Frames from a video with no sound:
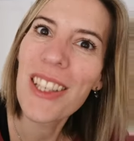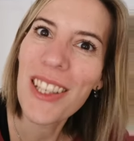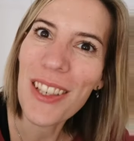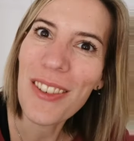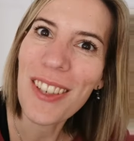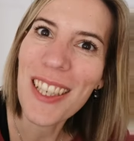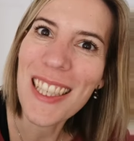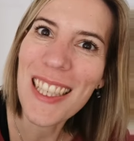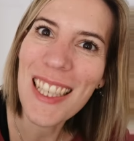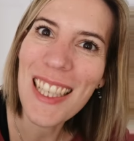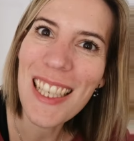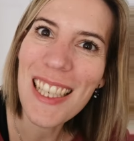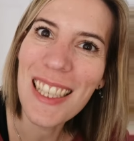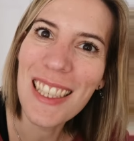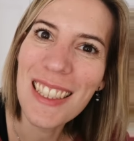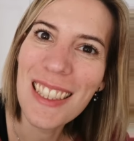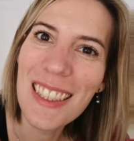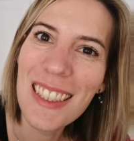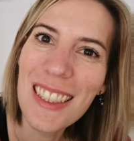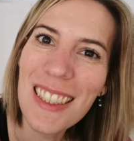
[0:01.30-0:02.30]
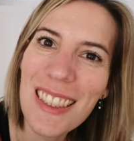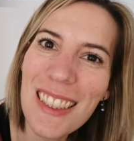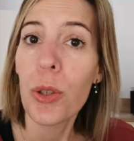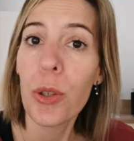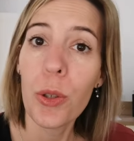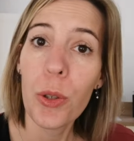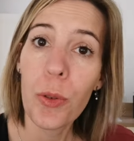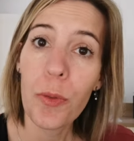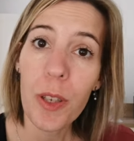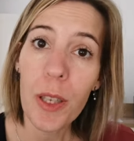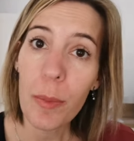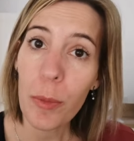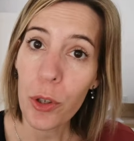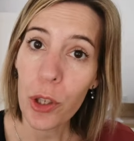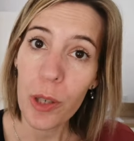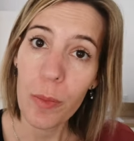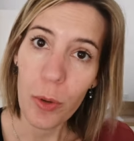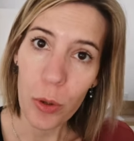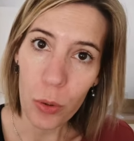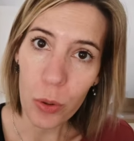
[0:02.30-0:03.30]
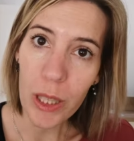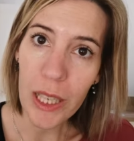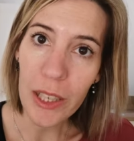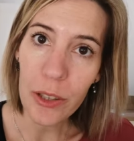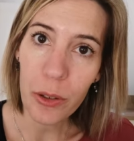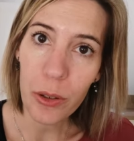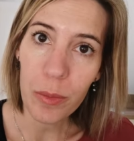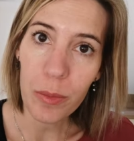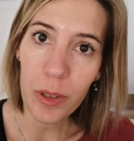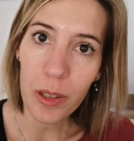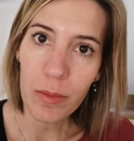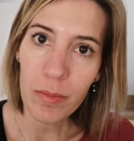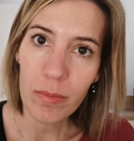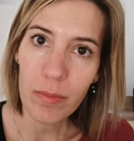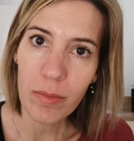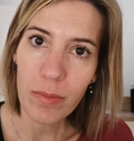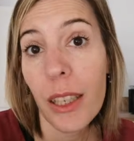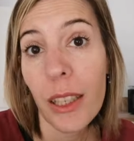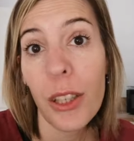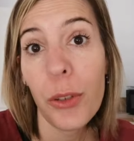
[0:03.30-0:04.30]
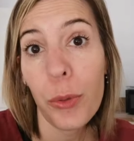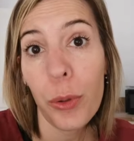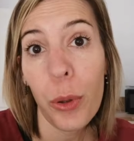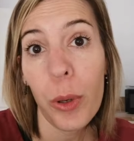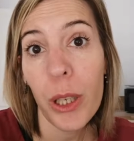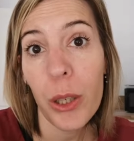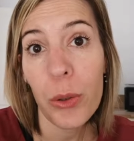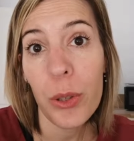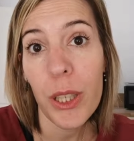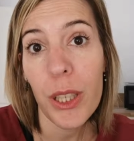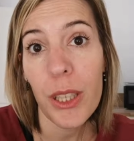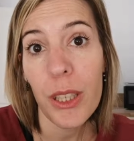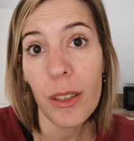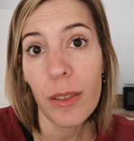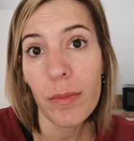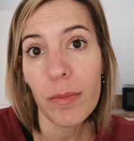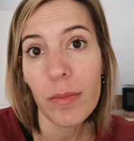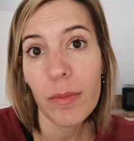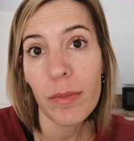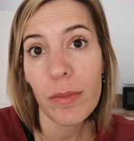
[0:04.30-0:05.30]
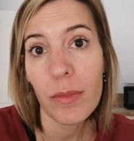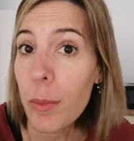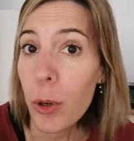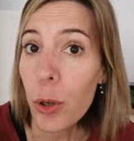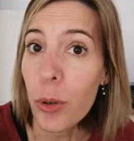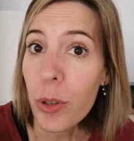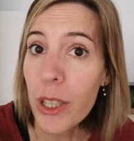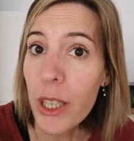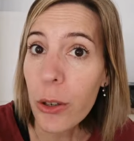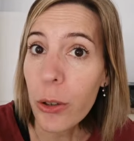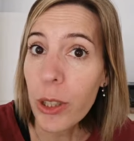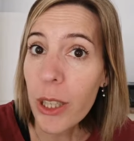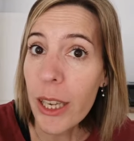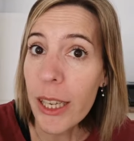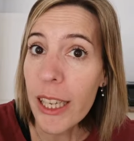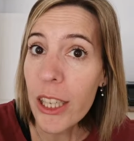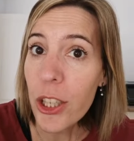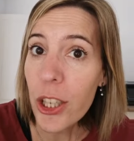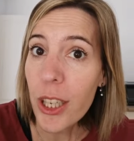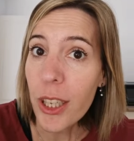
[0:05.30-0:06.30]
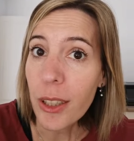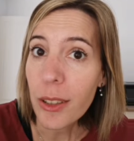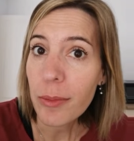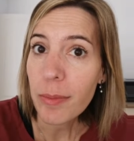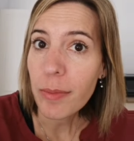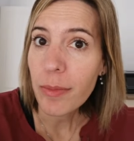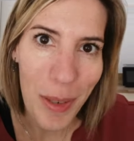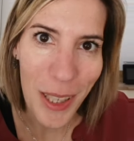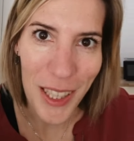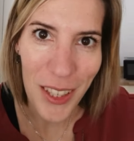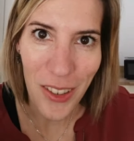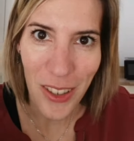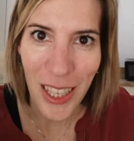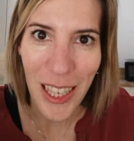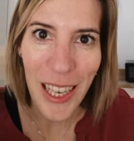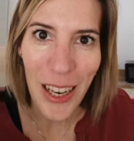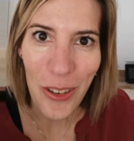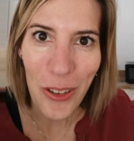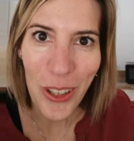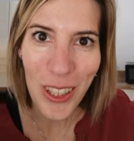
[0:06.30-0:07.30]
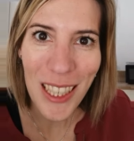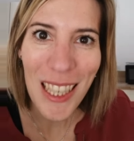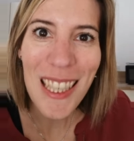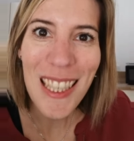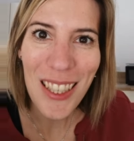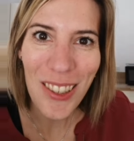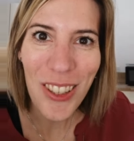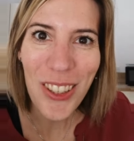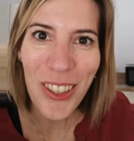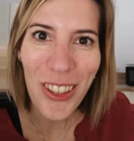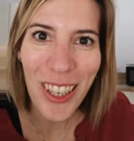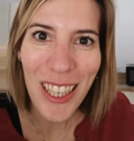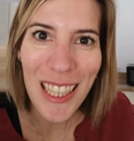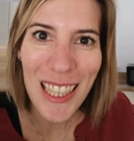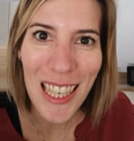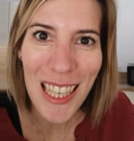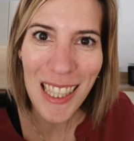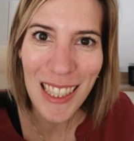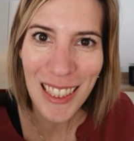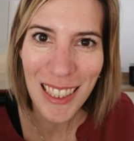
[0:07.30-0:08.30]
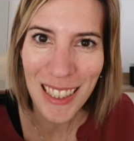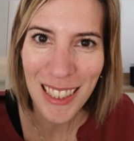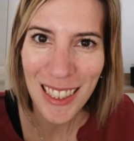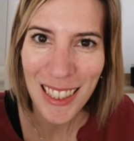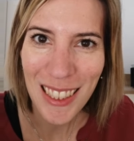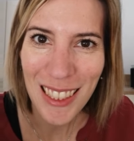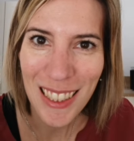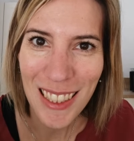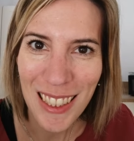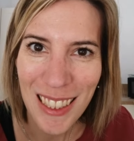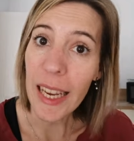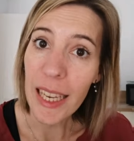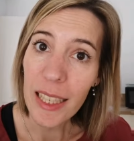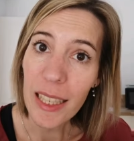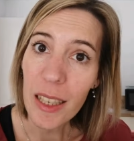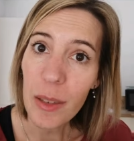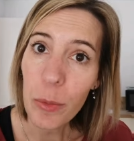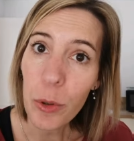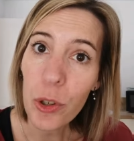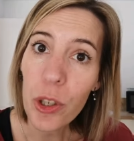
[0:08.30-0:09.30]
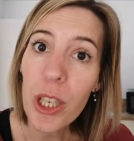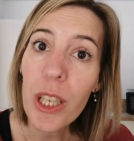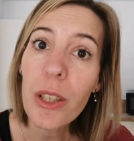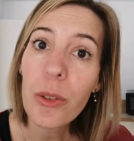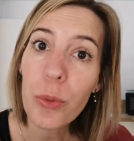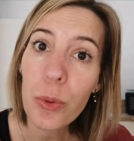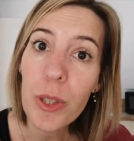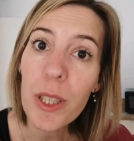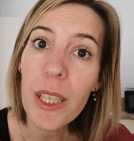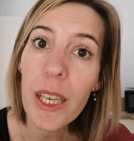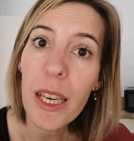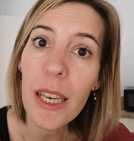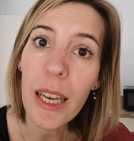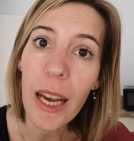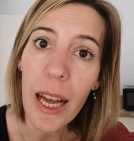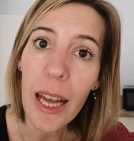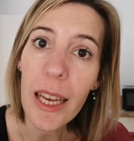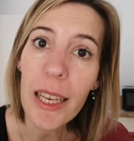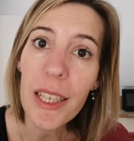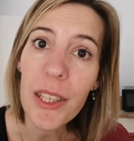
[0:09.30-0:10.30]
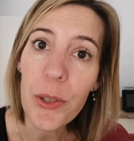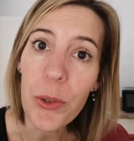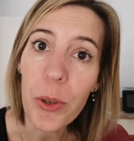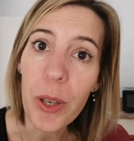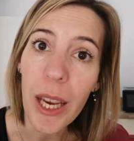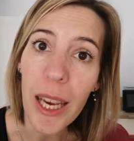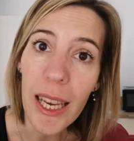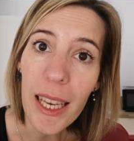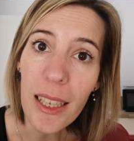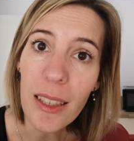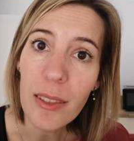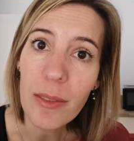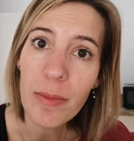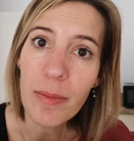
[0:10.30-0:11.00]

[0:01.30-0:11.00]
C'est facile. Suffit de manger beaucoup de légumes et des fruits aussi. Et beaucoup de yaourts allégés. Oui, parce que les yaourts, c'est autorisé. D'arrêter de manger tout ce qui est gras et sucré,